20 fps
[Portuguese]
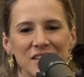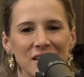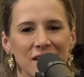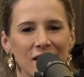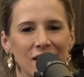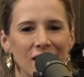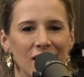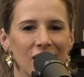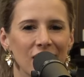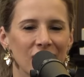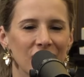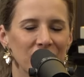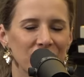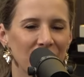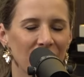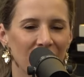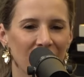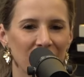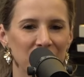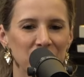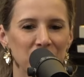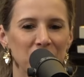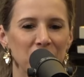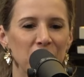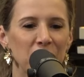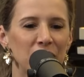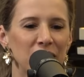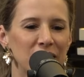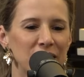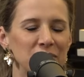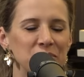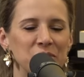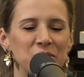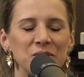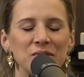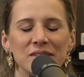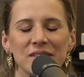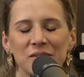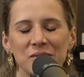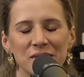e falar do que eu
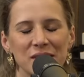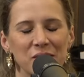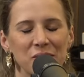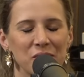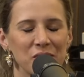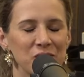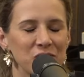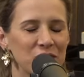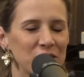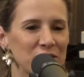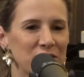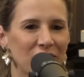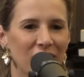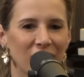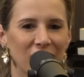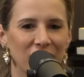amo, que eu sempre digo, né?